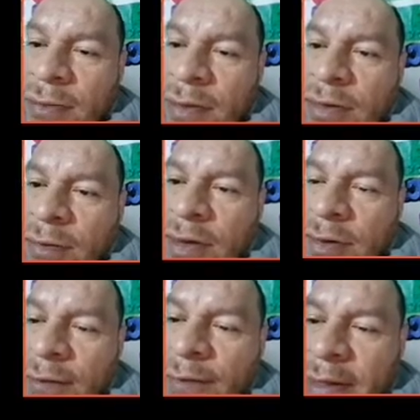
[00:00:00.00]
cuadrado
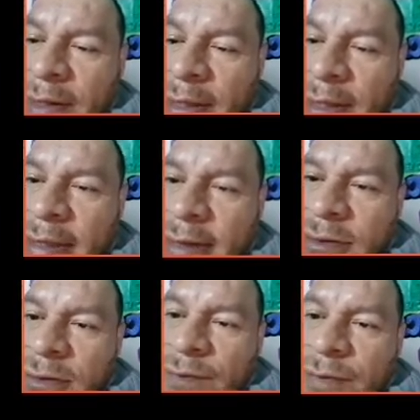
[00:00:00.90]
menor.
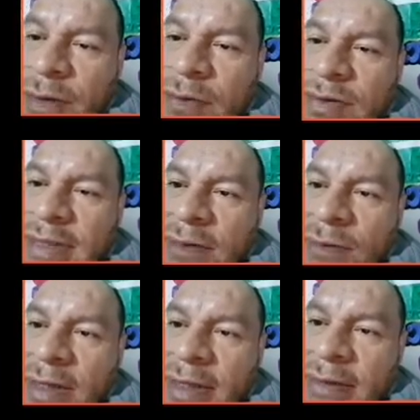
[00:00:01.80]
Listo. ¿Cómo se
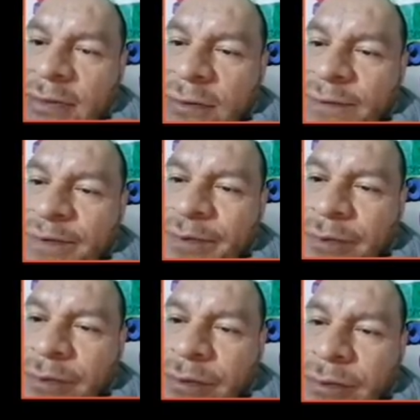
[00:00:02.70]
calcula esto?
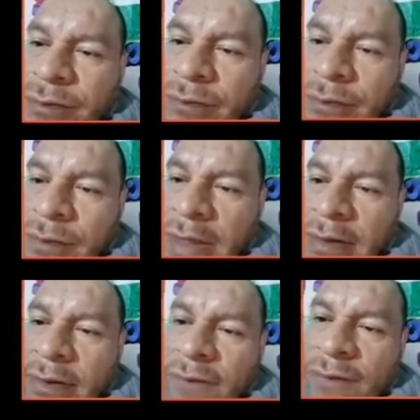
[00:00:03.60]

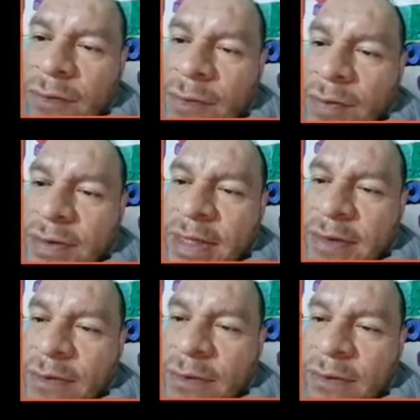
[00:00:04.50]
Formo mi
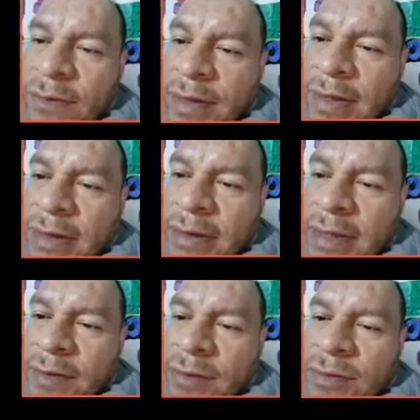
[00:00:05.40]
triángulo. Acá
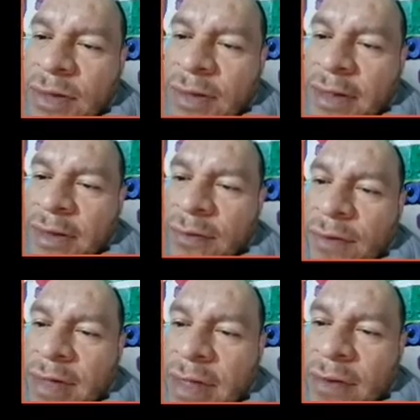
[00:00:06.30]
tenemos radio
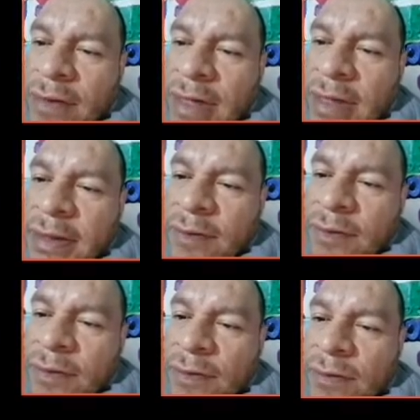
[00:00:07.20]
cuadrado, acá
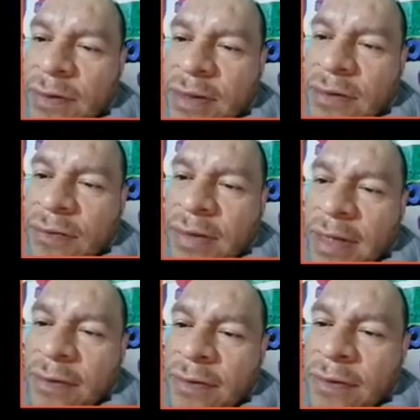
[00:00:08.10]
tenemos otro radio
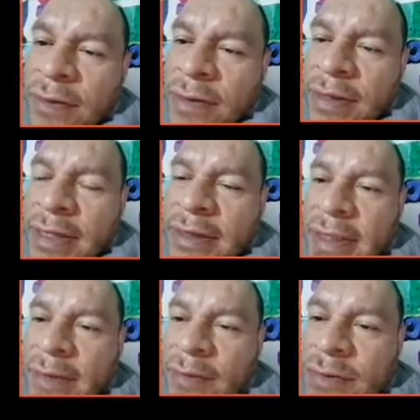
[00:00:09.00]
cuadrado y acá
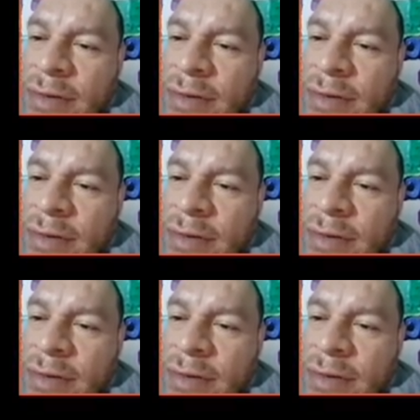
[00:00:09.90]
tenemos